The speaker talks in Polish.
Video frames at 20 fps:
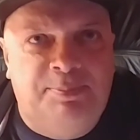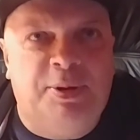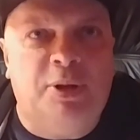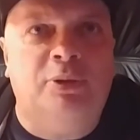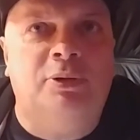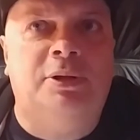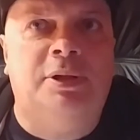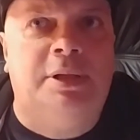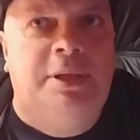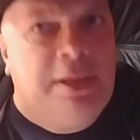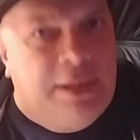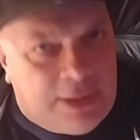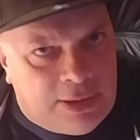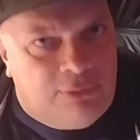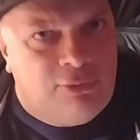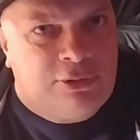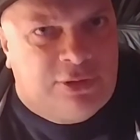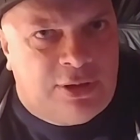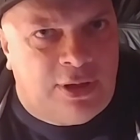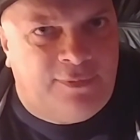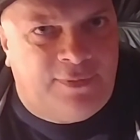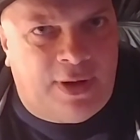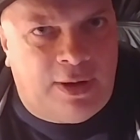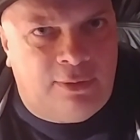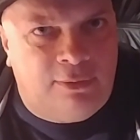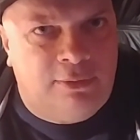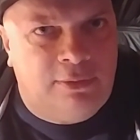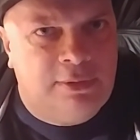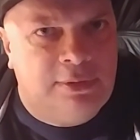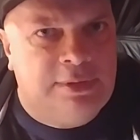piąty, kiedy
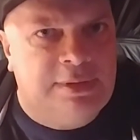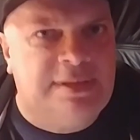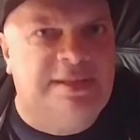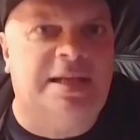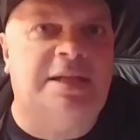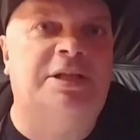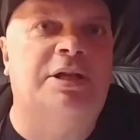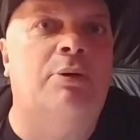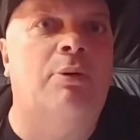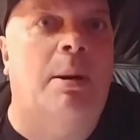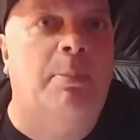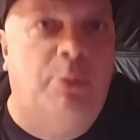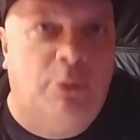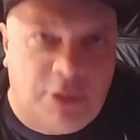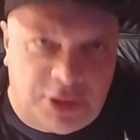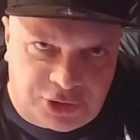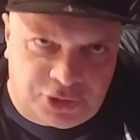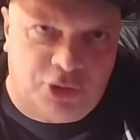głosował, y, zaczęła boleć